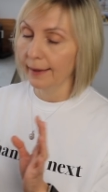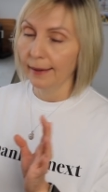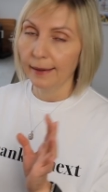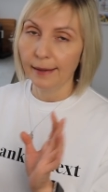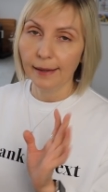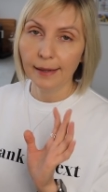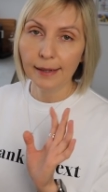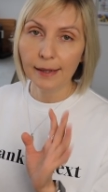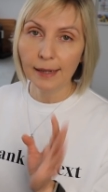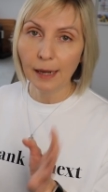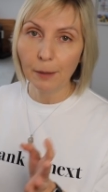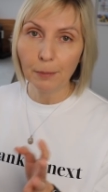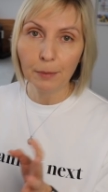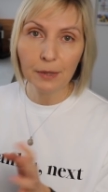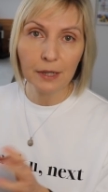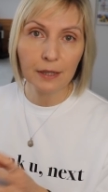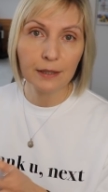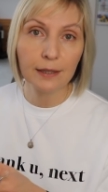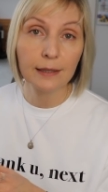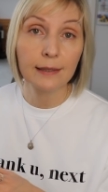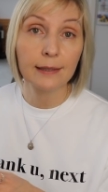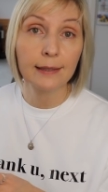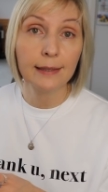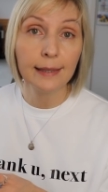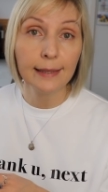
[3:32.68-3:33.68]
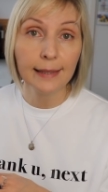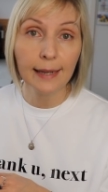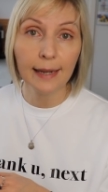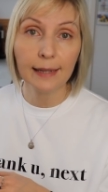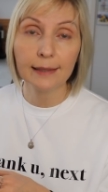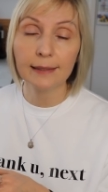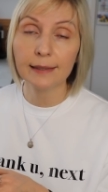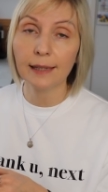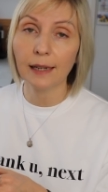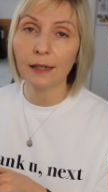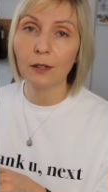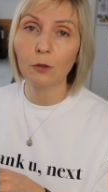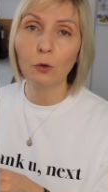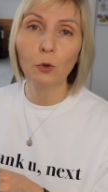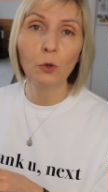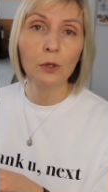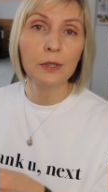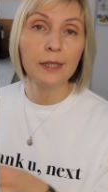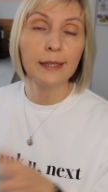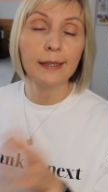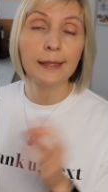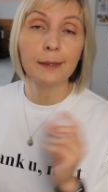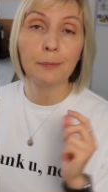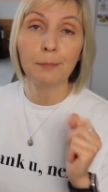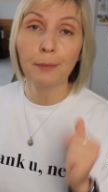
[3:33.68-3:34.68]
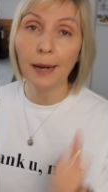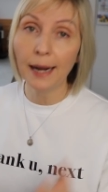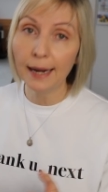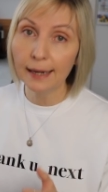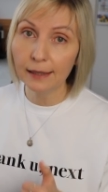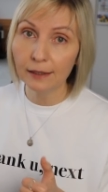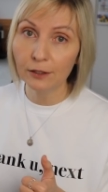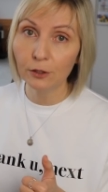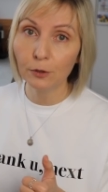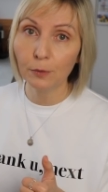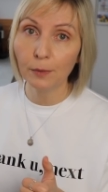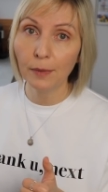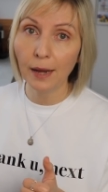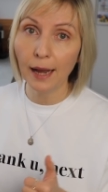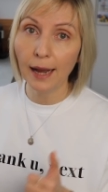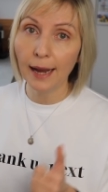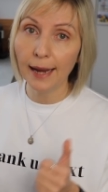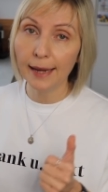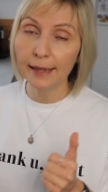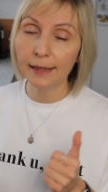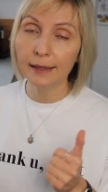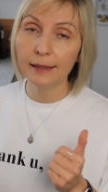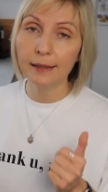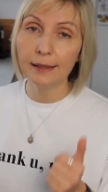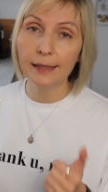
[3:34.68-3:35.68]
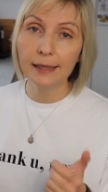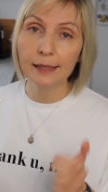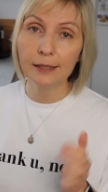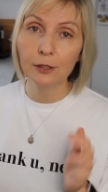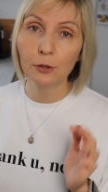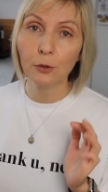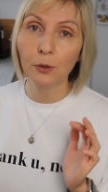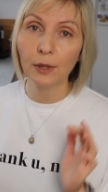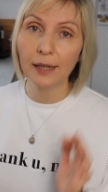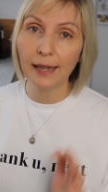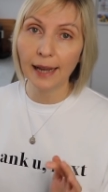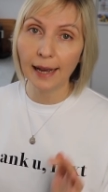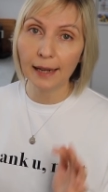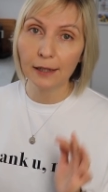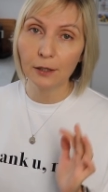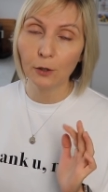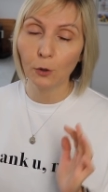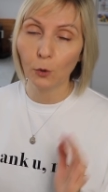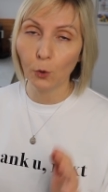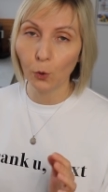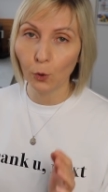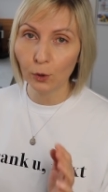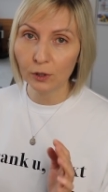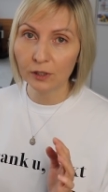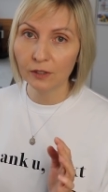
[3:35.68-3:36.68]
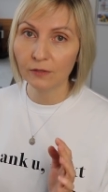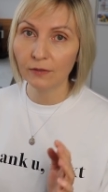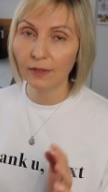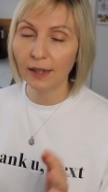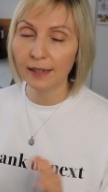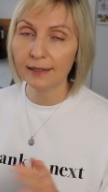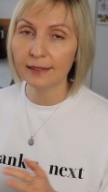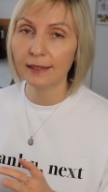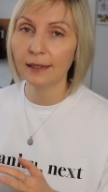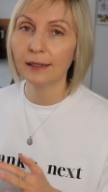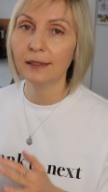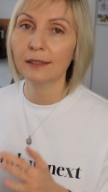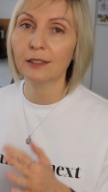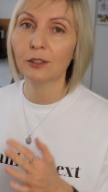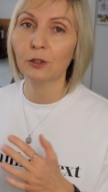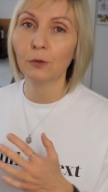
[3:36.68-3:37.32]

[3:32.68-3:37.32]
Ich habe mir das jetzt nicht extra geholt. Ich mag zum einen nicht so gerne Rosenwasser,